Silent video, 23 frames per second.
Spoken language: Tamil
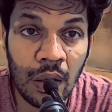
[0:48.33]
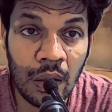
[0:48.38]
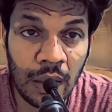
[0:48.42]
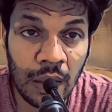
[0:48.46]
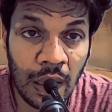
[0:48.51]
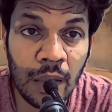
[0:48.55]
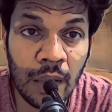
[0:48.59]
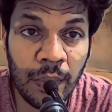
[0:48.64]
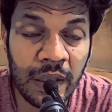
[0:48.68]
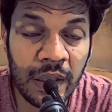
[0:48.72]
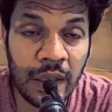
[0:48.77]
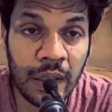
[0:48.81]

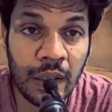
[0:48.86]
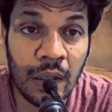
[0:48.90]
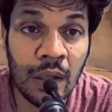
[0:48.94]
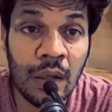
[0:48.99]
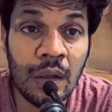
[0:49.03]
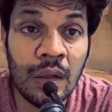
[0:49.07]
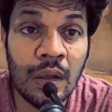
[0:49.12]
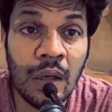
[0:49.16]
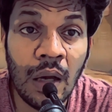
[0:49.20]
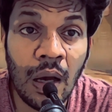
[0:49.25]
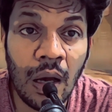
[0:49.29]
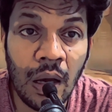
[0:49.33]
நல்ல பாக்டீரியா
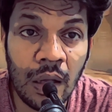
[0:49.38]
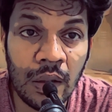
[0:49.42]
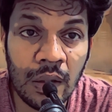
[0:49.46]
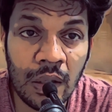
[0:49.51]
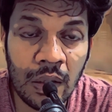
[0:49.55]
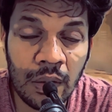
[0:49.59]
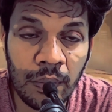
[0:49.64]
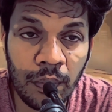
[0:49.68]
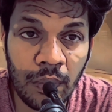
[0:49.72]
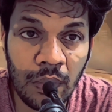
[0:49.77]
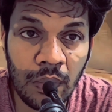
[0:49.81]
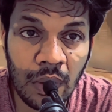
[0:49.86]
அந்த
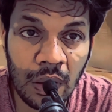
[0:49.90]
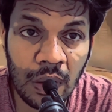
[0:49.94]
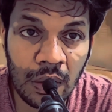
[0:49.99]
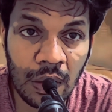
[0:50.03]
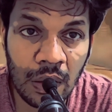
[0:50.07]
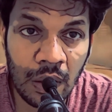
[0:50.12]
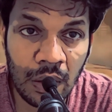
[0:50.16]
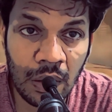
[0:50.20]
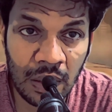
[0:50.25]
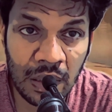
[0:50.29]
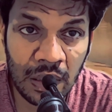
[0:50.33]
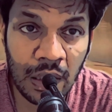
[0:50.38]

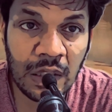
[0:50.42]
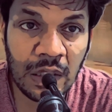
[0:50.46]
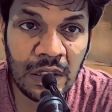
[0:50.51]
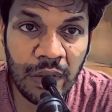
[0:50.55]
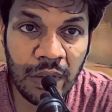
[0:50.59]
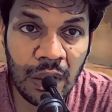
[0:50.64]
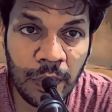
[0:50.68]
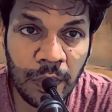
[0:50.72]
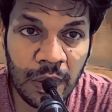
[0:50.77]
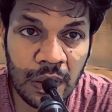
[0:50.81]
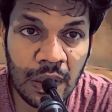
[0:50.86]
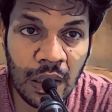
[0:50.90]
ரத்த கசிவு
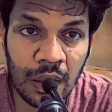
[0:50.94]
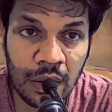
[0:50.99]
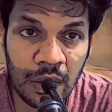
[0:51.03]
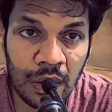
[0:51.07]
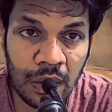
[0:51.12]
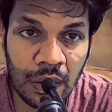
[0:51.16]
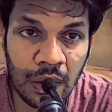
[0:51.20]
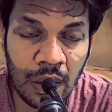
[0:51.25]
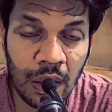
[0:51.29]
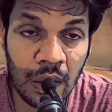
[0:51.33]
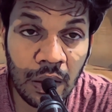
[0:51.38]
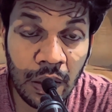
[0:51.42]
ஏற்படுத்த அந்த
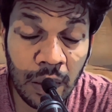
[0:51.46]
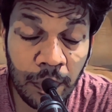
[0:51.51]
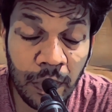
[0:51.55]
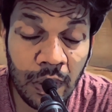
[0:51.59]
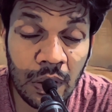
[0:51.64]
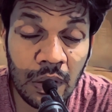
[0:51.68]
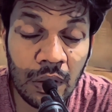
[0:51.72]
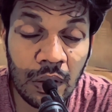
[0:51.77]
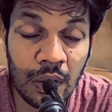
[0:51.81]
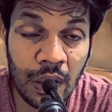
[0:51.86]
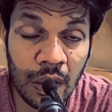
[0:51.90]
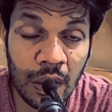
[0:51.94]

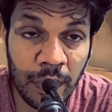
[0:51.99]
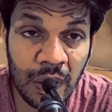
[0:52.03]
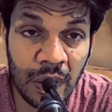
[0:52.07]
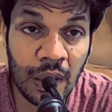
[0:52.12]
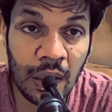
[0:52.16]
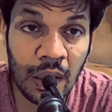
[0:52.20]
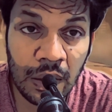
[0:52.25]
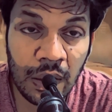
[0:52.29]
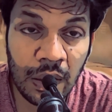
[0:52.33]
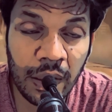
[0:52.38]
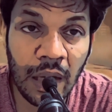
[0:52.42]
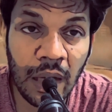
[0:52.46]
ஏற்பட்ட
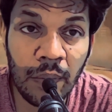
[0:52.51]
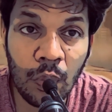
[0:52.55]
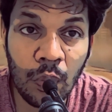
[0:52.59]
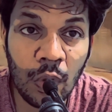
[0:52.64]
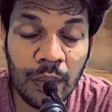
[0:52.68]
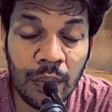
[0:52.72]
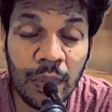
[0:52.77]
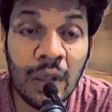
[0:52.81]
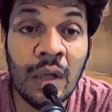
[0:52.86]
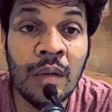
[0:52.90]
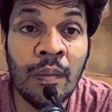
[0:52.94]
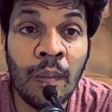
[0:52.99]
அந்த கேப்
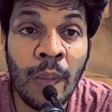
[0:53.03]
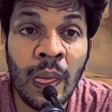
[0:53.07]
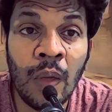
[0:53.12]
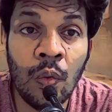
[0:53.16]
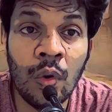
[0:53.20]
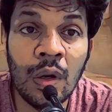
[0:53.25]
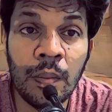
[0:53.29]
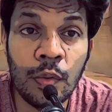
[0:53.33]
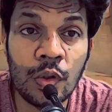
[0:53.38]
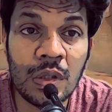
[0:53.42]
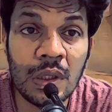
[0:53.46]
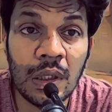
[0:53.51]
மூலியமா
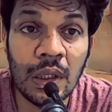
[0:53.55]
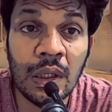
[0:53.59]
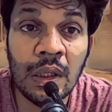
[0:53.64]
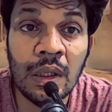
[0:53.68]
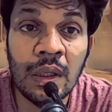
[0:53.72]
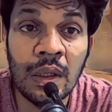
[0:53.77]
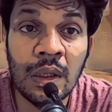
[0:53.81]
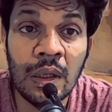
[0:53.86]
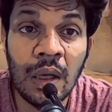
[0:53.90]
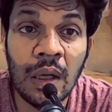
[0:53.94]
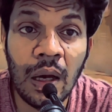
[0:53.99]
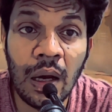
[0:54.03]
உள்ள போச்சுன்னா
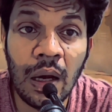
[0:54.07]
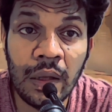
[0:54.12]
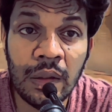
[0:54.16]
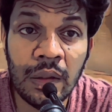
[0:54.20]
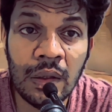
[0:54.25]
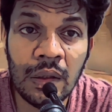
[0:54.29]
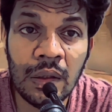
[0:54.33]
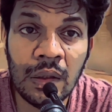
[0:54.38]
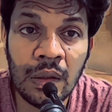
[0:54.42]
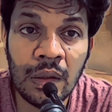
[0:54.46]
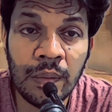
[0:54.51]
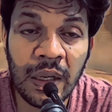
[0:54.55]

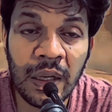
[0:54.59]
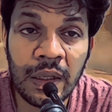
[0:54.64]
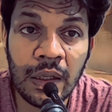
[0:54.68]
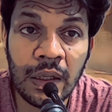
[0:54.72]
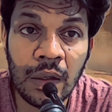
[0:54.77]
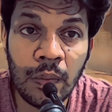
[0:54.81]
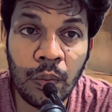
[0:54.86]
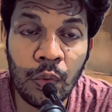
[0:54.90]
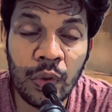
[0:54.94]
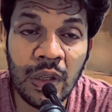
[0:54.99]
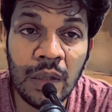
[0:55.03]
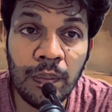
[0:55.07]
அந்த
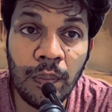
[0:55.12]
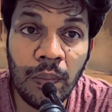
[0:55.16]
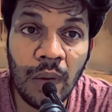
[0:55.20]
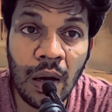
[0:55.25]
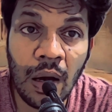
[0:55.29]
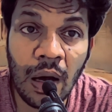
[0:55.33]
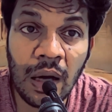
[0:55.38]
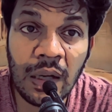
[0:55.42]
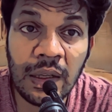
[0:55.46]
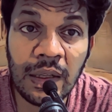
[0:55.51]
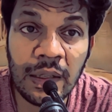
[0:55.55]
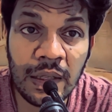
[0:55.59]
பாக்டீரியா போய்
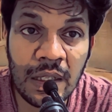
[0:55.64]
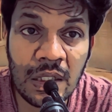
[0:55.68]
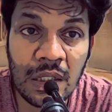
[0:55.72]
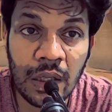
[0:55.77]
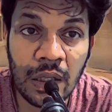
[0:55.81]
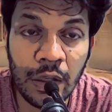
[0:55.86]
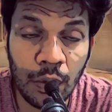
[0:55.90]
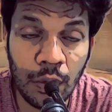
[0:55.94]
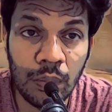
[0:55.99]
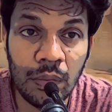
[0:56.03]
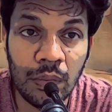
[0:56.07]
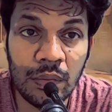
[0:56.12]
ஹார்ட் ரீச்
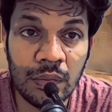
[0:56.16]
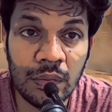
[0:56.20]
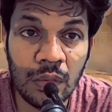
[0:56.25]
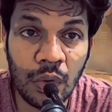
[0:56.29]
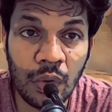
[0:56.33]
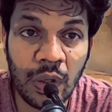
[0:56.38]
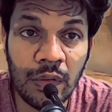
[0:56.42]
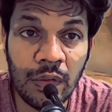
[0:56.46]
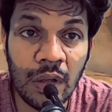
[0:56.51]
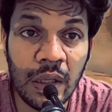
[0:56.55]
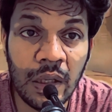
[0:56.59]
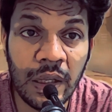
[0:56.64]
ஆயிடும்
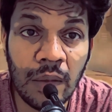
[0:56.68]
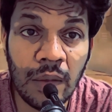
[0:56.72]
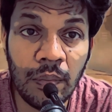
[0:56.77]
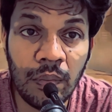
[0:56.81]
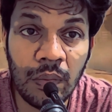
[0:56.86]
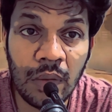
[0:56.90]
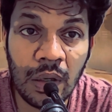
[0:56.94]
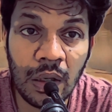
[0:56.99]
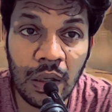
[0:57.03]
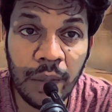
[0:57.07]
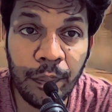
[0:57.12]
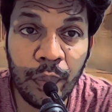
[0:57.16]
ஓகேவா ஏன்னா
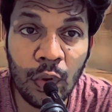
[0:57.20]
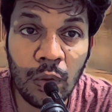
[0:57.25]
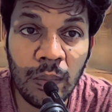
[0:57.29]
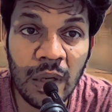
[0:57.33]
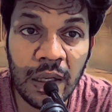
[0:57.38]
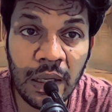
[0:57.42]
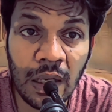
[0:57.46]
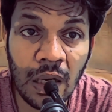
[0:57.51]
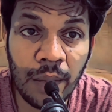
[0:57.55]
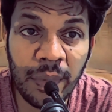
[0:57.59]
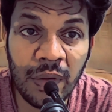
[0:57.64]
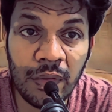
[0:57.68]
இம்பியூர்
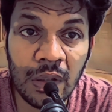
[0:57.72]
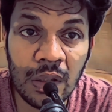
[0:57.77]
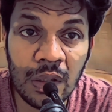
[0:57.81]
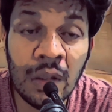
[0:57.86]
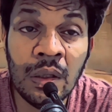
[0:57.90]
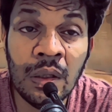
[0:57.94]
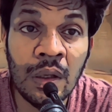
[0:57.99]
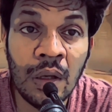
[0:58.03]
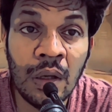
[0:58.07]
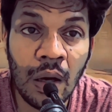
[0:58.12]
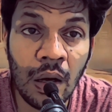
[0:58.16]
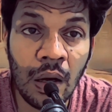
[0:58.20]
பிளட் எல்லாமே வந்து
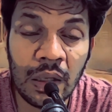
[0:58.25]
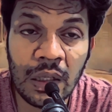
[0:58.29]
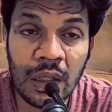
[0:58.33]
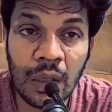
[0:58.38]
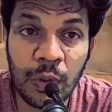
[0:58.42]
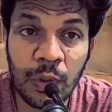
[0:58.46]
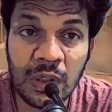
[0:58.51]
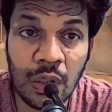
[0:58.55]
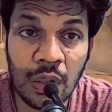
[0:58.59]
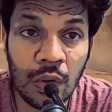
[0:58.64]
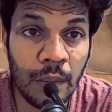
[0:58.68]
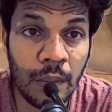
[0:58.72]
ஹார்ட்ல
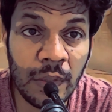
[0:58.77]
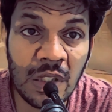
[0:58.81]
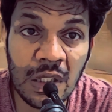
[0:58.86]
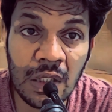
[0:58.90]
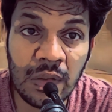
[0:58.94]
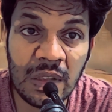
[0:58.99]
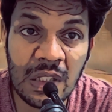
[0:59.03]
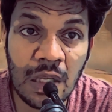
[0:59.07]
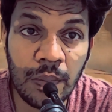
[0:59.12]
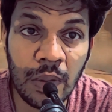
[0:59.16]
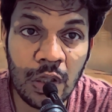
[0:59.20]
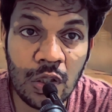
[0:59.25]
போய் சேரும் நம்ம சின்ன
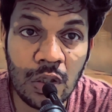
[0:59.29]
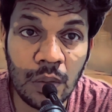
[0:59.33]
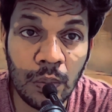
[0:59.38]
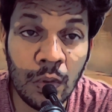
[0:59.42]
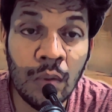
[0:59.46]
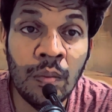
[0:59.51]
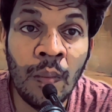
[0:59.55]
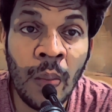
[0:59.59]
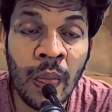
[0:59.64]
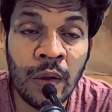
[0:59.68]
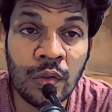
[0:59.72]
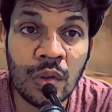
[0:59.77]
வயசுல
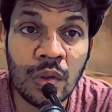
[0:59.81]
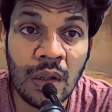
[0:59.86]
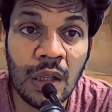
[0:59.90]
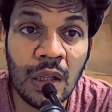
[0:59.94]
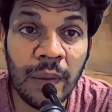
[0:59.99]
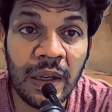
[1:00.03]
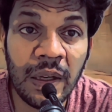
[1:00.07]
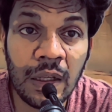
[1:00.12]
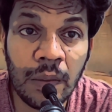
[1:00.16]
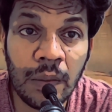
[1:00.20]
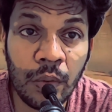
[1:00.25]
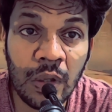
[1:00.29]
படிச்சிருப்போம் ஸோ அந்த
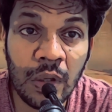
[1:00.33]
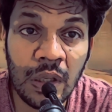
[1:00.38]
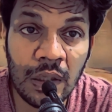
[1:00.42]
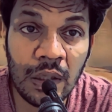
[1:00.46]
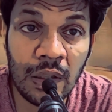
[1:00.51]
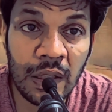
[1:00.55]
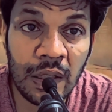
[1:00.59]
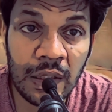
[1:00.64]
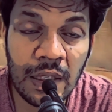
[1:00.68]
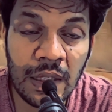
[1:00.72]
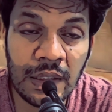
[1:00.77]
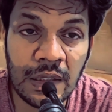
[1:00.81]
பாக்டீரியா போய்
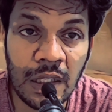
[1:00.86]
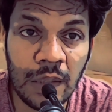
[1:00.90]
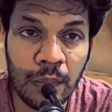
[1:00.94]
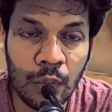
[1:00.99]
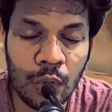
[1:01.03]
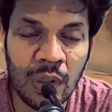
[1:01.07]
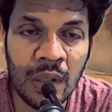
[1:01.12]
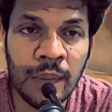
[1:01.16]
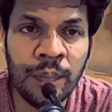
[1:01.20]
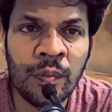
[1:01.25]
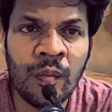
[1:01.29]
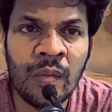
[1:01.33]
இருதயத்தில்
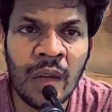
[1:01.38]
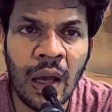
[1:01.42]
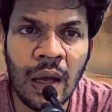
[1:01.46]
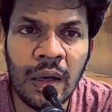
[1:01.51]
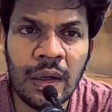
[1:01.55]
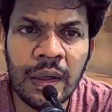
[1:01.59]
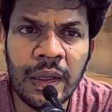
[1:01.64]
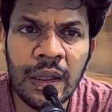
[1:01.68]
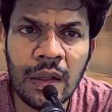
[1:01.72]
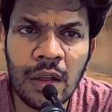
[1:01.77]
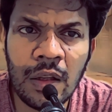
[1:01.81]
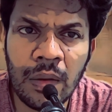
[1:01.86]
சேரும்போது
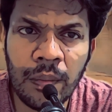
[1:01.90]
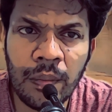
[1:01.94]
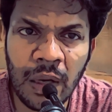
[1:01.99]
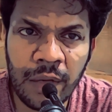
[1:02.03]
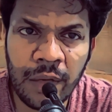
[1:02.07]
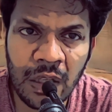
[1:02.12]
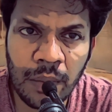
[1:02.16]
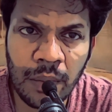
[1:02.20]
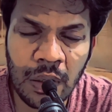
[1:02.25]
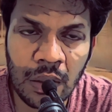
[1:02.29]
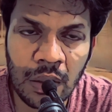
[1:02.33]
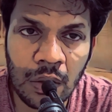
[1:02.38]
ஆல்ரெடி இருதயம்
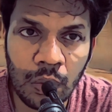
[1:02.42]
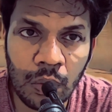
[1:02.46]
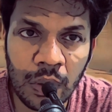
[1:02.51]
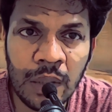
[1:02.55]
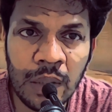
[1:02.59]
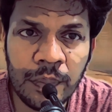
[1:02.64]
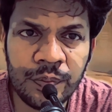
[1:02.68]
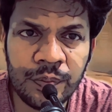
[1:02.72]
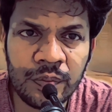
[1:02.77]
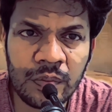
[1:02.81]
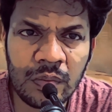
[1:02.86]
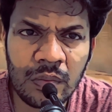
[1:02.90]
பலவீனமா இருக்கவங்க
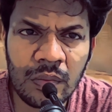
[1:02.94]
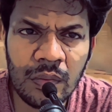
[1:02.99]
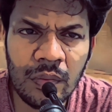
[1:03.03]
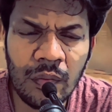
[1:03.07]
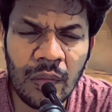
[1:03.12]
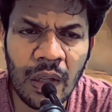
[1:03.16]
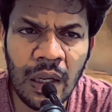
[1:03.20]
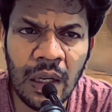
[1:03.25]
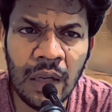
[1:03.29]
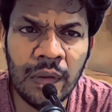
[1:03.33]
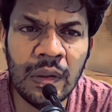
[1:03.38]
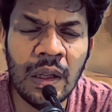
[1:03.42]

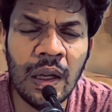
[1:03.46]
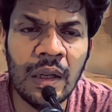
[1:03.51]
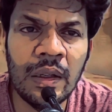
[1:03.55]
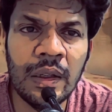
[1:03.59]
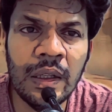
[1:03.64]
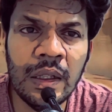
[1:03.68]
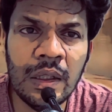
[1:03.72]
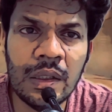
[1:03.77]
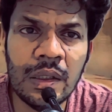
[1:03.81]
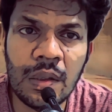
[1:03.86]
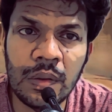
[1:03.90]
எல்லாம் வந்து ஆல்ரெடி